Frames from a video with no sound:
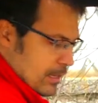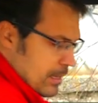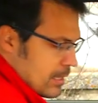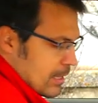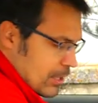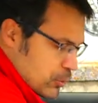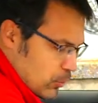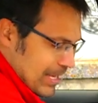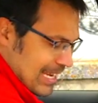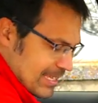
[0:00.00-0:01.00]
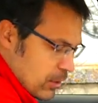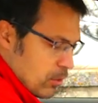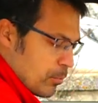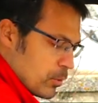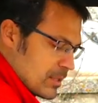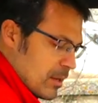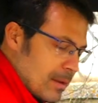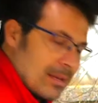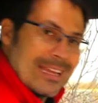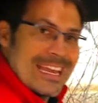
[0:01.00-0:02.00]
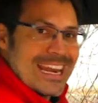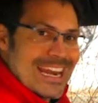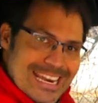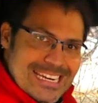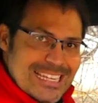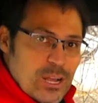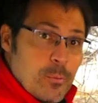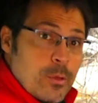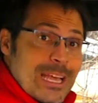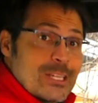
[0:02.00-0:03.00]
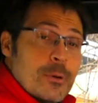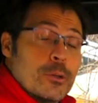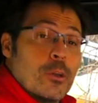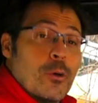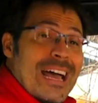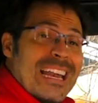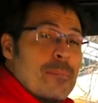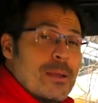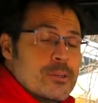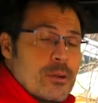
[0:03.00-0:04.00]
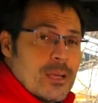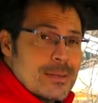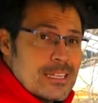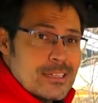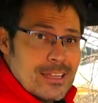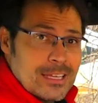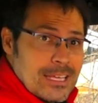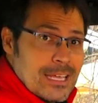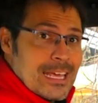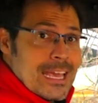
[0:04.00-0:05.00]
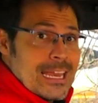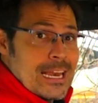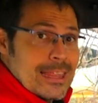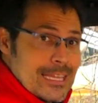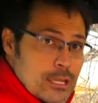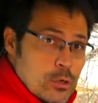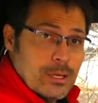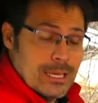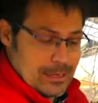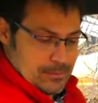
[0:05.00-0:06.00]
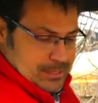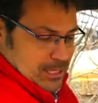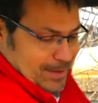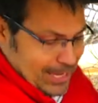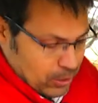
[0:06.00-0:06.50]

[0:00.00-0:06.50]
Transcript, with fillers: y eso quieras que no, pues también resta comodidad, sobre todo a la persona que va sentada aquí en el centro, que se va a